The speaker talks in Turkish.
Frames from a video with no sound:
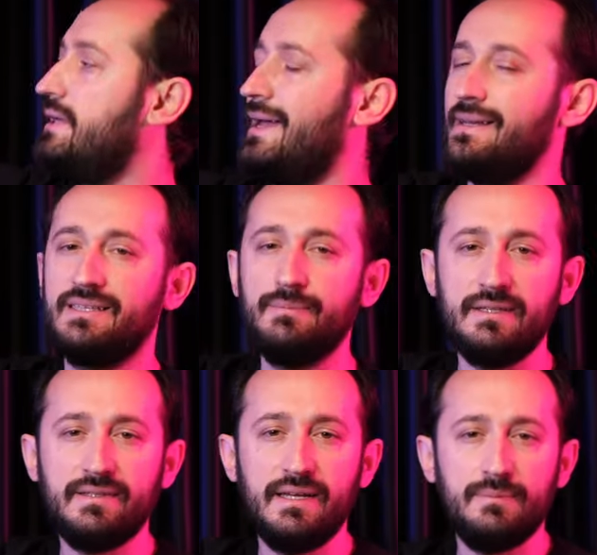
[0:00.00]
Yani 2
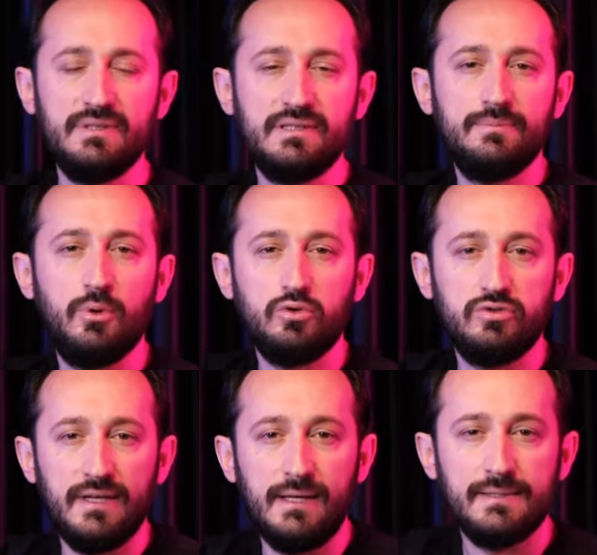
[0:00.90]
metrelik bir
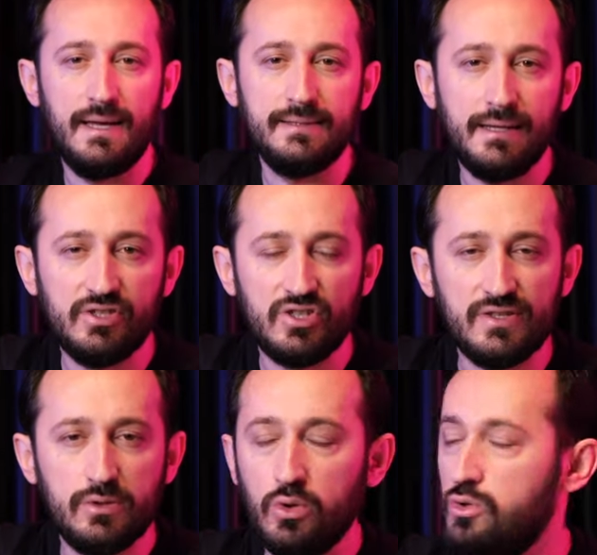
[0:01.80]
tripod da zaten
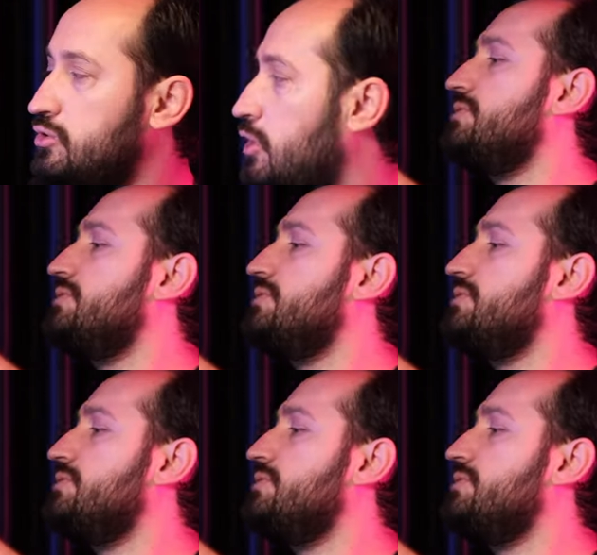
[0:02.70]
işinizi görür.